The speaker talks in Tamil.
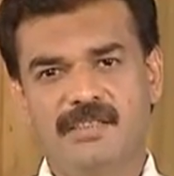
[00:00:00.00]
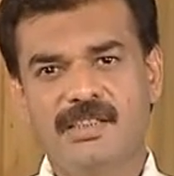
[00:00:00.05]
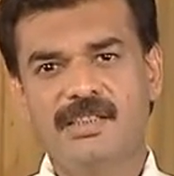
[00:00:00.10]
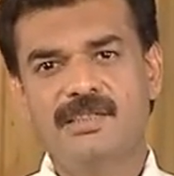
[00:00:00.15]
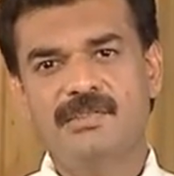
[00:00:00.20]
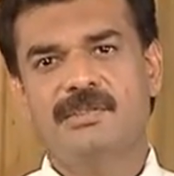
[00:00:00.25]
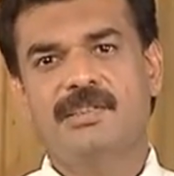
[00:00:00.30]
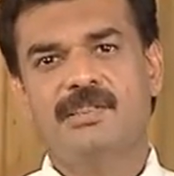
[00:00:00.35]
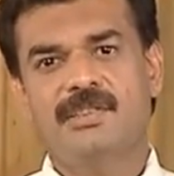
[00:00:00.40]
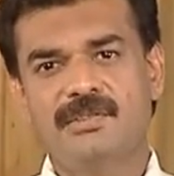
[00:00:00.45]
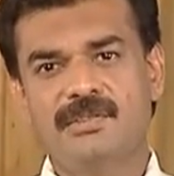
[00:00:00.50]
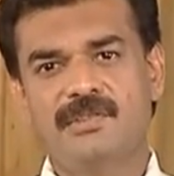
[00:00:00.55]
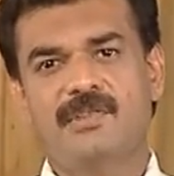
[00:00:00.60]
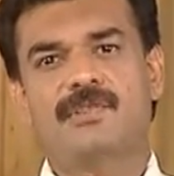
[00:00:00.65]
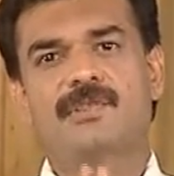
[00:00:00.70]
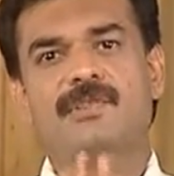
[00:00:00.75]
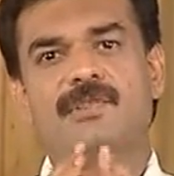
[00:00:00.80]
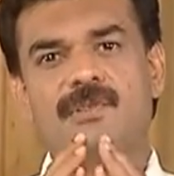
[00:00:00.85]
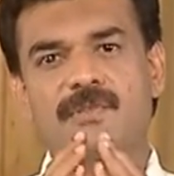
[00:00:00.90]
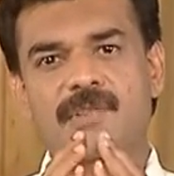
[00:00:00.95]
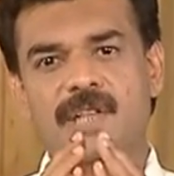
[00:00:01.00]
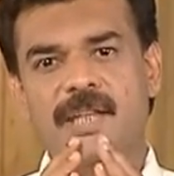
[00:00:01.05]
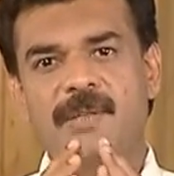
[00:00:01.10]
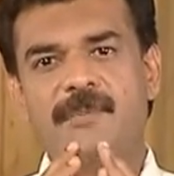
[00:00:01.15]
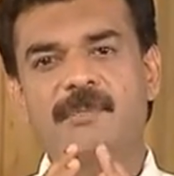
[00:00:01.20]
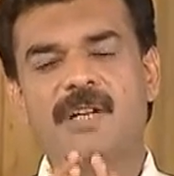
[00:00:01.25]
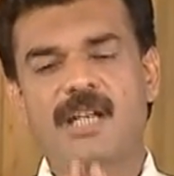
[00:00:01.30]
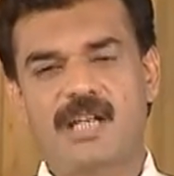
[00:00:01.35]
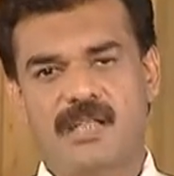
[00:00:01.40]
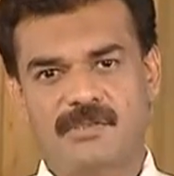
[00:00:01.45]
இது வந்து ஒரு
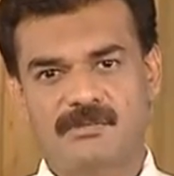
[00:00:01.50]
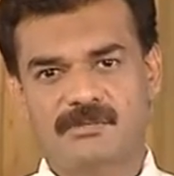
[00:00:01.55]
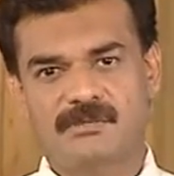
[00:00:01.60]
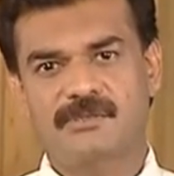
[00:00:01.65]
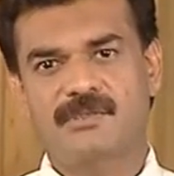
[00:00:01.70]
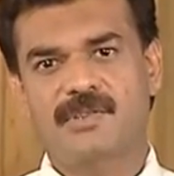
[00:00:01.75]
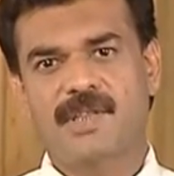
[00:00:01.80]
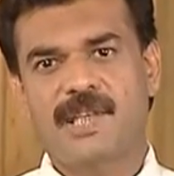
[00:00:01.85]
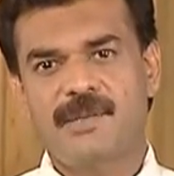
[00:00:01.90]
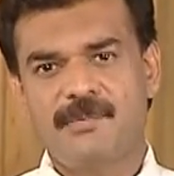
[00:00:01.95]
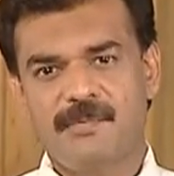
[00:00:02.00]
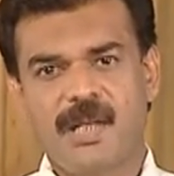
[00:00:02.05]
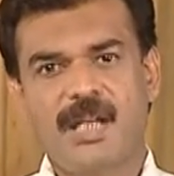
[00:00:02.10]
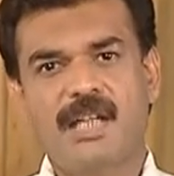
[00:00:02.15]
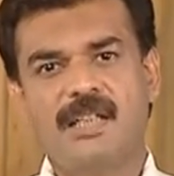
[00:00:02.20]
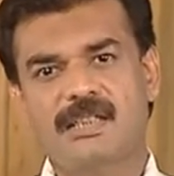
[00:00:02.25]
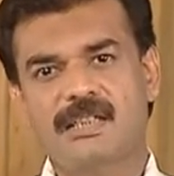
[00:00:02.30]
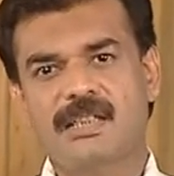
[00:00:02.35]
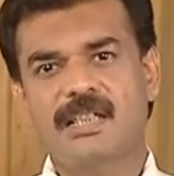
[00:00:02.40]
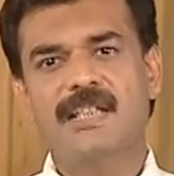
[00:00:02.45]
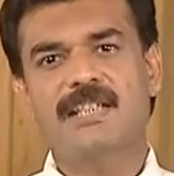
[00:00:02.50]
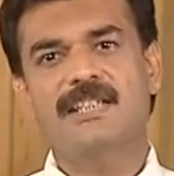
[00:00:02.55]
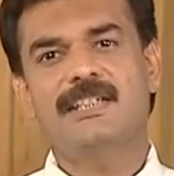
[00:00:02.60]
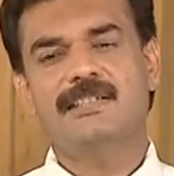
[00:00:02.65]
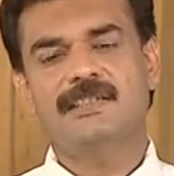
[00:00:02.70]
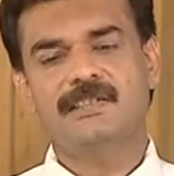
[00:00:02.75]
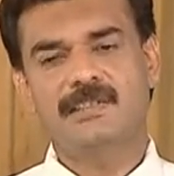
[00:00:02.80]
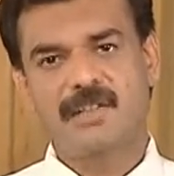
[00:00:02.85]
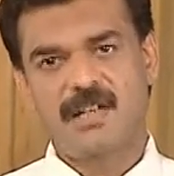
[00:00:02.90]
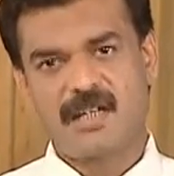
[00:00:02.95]
குறைபாடு குறைபாடுன்னா
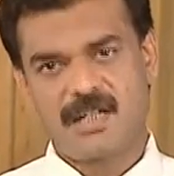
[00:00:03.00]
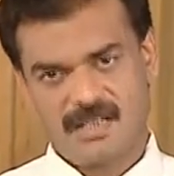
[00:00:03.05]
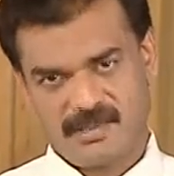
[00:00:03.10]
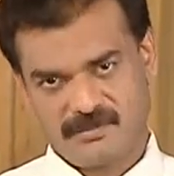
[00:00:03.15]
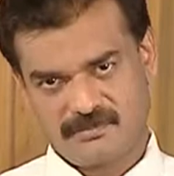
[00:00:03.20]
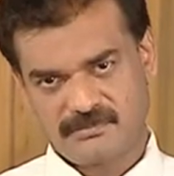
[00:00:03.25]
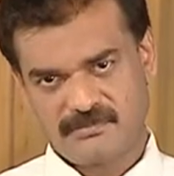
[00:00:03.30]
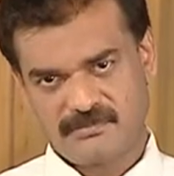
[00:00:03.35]
டிஸார்டர்